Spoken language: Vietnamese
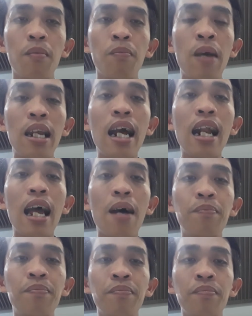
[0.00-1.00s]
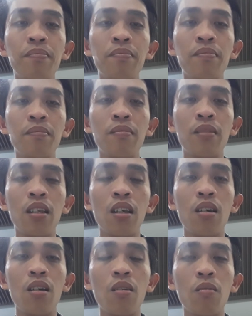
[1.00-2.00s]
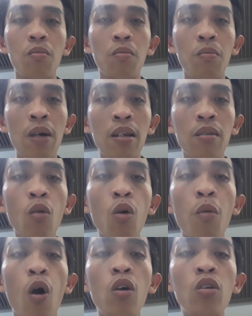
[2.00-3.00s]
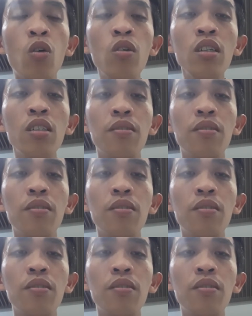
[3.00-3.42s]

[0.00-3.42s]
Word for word: mình đang làm mình buông bỏ xuống